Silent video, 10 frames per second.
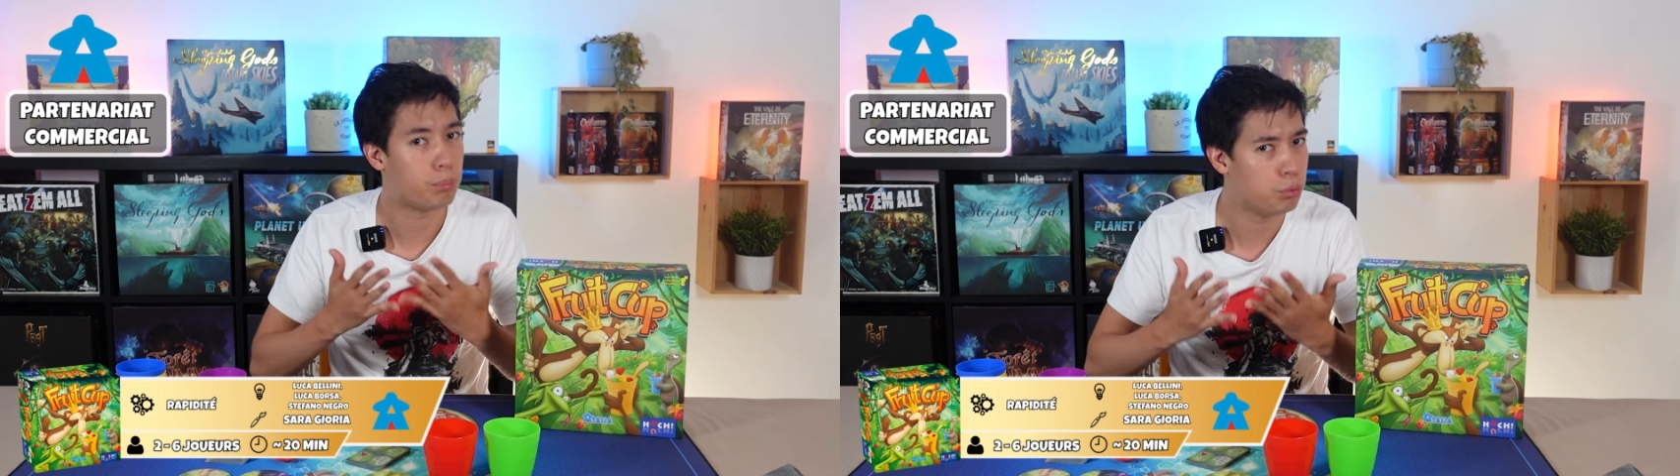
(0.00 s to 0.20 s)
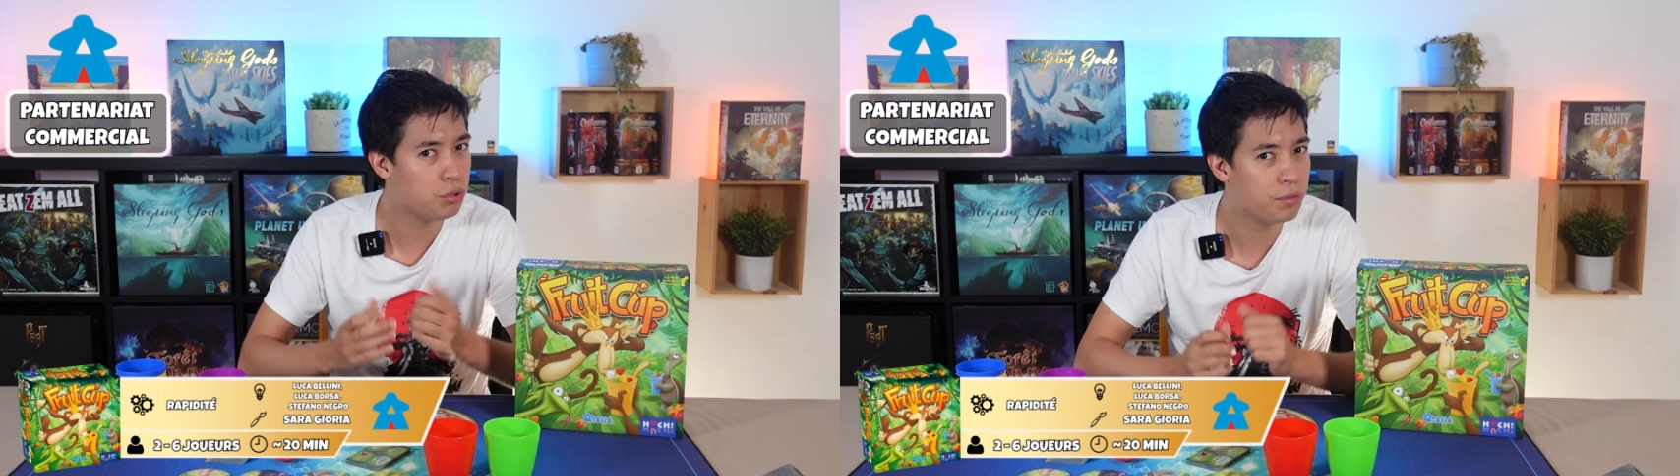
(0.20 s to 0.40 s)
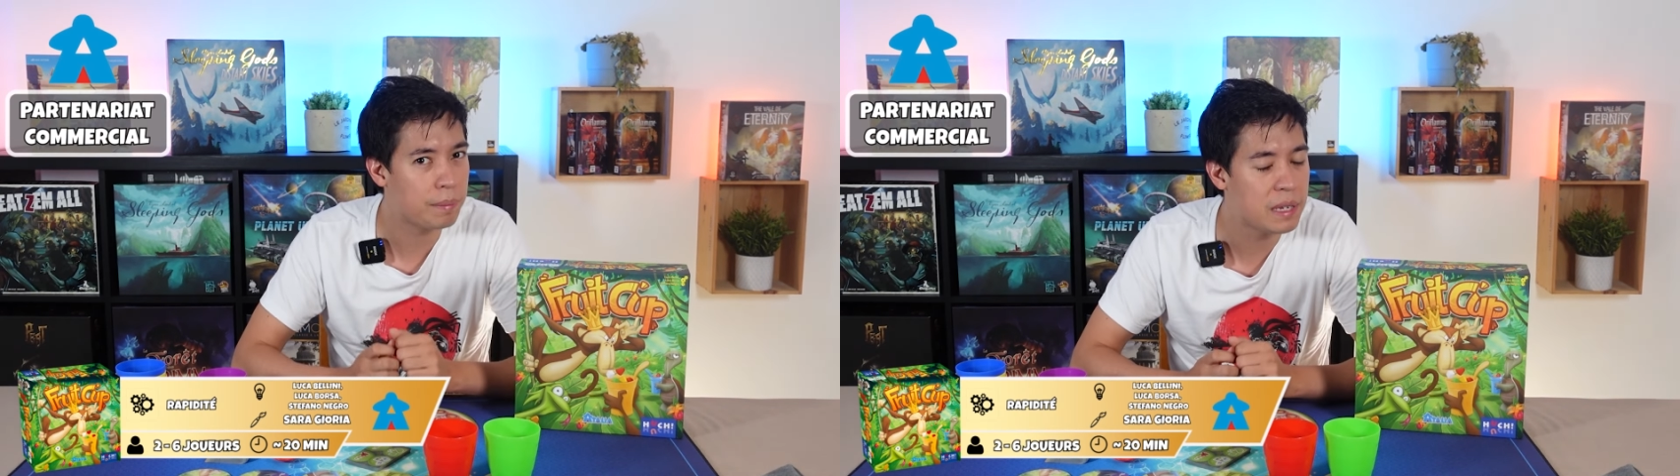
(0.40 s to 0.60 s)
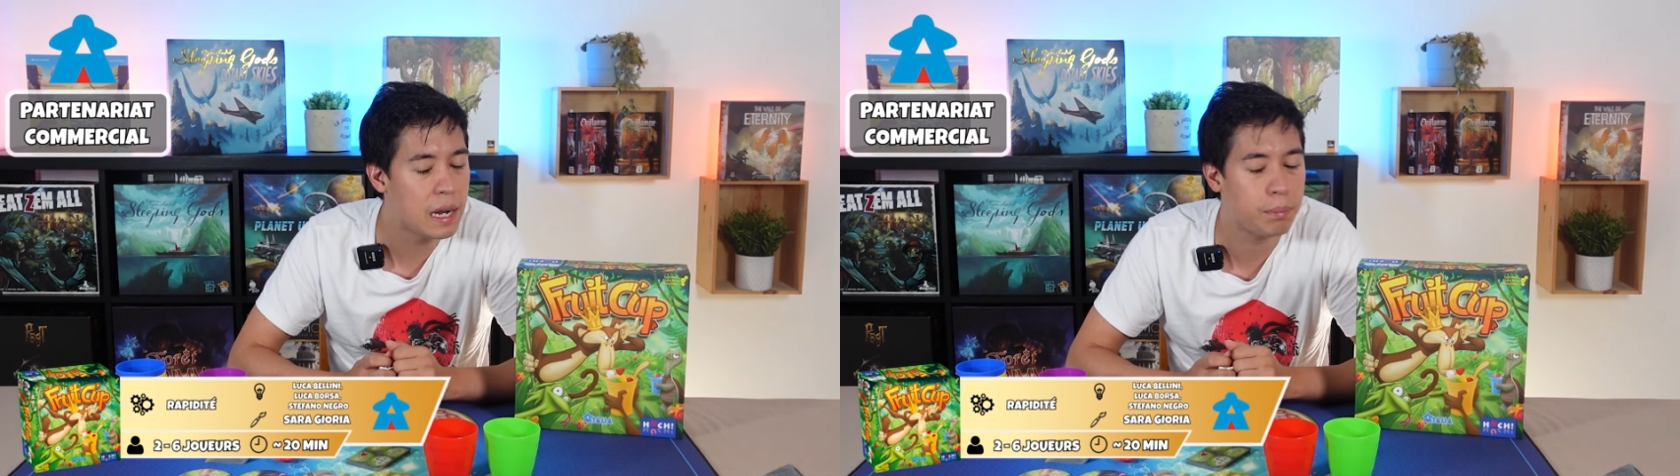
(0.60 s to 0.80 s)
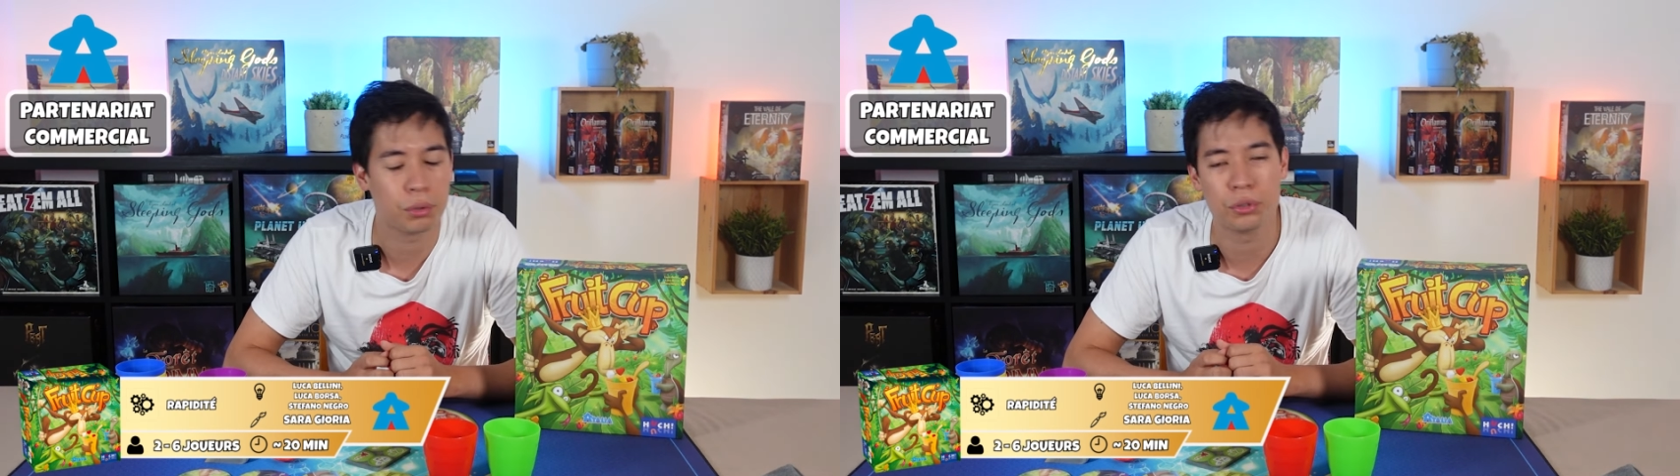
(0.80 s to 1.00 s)
plutôt
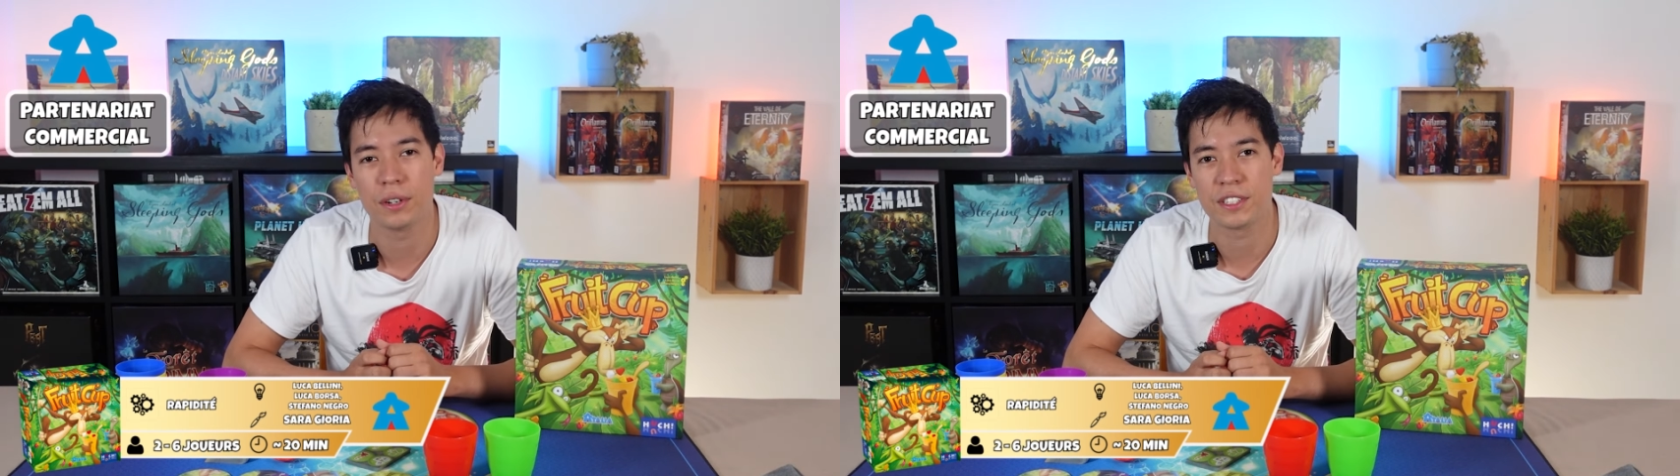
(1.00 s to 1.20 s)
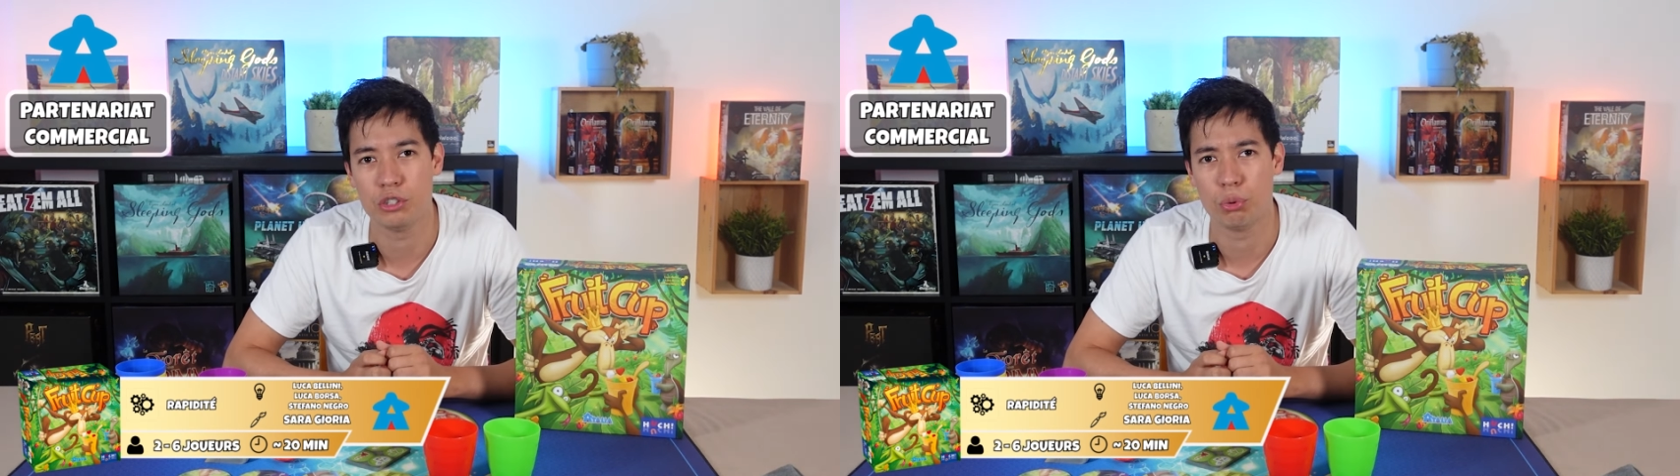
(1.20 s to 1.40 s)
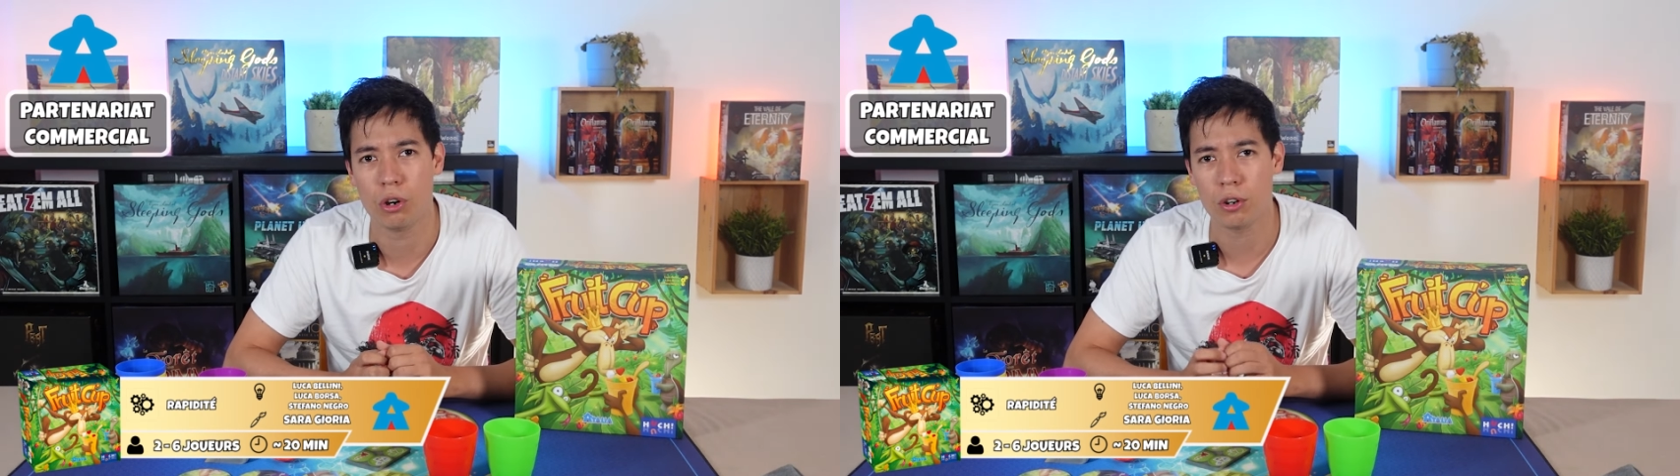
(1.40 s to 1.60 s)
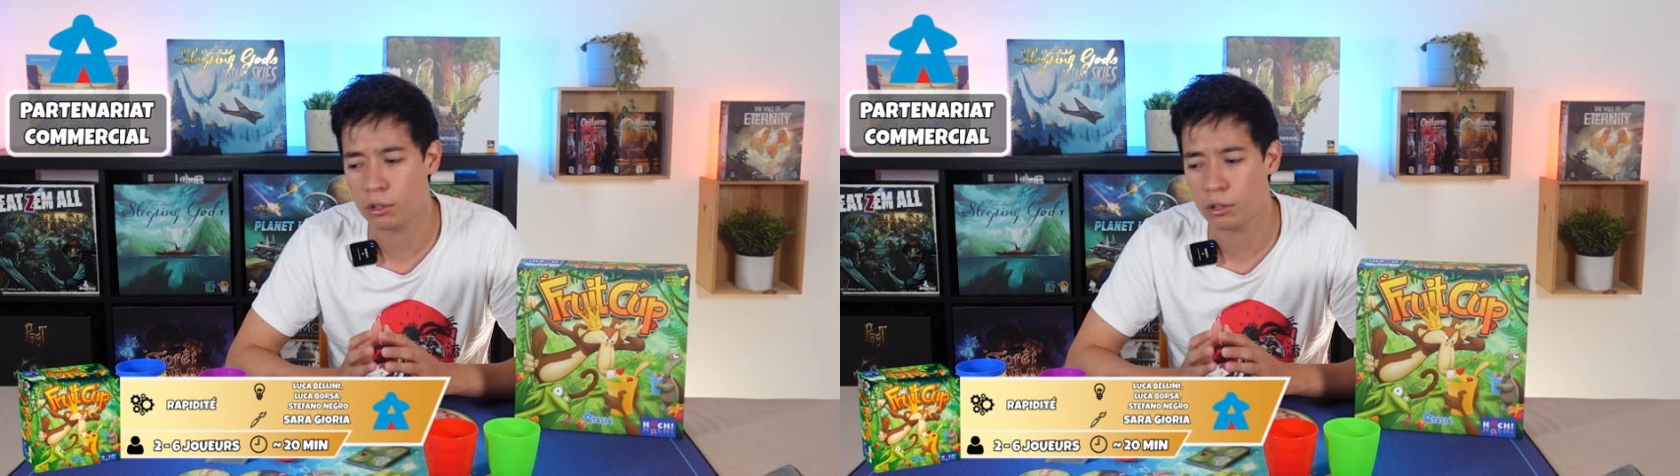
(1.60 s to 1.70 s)
familial pour 2 à 6 joueurs,